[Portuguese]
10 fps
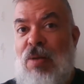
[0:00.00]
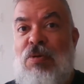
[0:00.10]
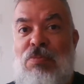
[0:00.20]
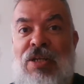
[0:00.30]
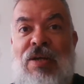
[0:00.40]

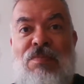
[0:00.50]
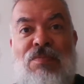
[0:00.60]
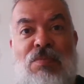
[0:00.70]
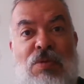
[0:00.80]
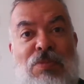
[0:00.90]
Primeira,
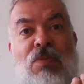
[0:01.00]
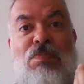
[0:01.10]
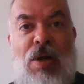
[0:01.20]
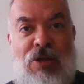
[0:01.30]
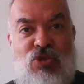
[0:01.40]
primeiro
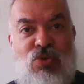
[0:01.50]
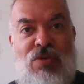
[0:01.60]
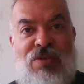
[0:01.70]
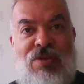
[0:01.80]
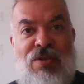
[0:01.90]
passo
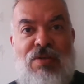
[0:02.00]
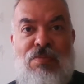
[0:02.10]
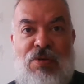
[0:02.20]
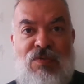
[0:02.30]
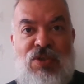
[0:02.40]

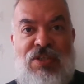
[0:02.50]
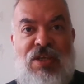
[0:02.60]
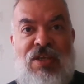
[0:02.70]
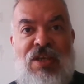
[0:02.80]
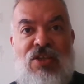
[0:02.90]
para
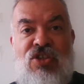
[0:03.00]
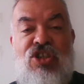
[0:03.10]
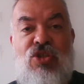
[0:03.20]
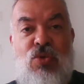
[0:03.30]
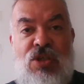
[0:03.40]
você
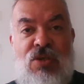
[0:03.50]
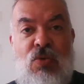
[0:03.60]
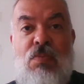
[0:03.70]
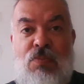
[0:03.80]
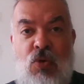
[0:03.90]
destruir
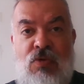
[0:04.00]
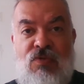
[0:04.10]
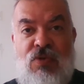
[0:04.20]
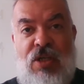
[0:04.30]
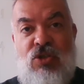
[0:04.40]
um
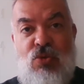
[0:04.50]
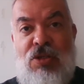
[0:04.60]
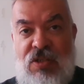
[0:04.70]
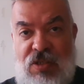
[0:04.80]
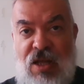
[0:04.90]
povo é
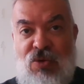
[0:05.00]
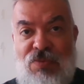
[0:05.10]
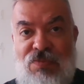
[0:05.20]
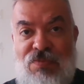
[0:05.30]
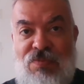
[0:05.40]
desumanizá-lo.
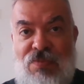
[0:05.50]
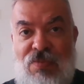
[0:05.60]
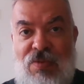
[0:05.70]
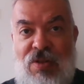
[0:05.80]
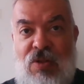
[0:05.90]

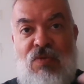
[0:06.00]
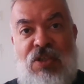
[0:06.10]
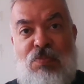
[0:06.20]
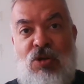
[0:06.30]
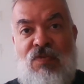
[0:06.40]
Então
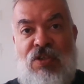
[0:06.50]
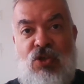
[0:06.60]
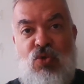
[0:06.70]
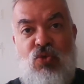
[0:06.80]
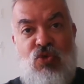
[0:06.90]
você pode
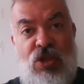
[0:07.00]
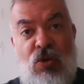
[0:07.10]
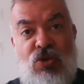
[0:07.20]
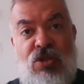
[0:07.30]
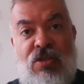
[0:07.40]
fazer isso com
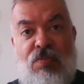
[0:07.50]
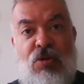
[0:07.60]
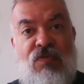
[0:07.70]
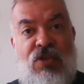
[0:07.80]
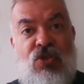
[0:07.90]
judeus, você
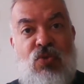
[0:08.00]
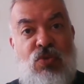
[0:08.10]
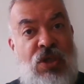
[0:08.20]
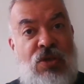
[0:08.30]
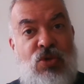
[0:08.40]
pode fazer isso
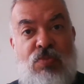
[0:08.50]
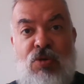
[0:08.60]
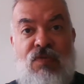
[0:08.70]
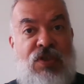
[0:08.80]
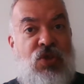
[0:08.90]
com negros,
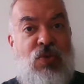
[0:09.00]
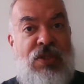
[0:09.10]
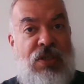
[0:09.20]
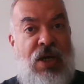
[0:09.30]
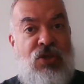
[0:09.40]
pode fazer isso com
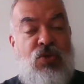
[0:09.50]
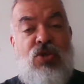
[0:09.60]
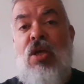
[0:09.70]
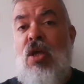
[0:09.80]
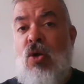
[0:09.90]

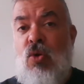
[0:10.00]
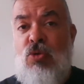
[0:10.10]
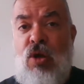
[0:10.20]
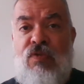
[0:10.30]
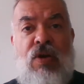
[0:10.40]
asiáticos,
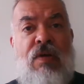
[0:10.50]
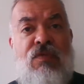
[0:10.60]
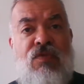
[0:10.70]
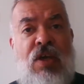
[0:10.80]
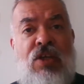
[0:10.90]
como Lovecraft
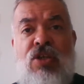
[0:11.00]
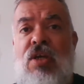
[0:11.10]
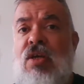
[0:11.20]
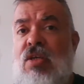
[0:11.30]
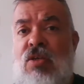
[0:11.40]
fez
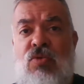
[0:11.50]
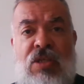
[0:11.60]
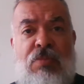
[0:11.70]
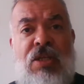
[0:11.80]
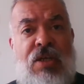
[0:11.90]
e os
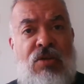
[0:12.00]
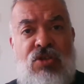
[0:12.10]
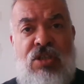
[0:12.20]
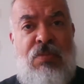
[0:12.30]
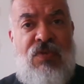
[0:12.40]

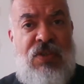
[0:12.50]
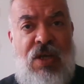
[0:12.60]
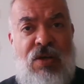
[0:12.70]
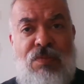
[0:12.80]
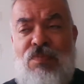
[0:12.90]
americanos sempre
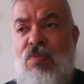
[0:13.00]
fizeram,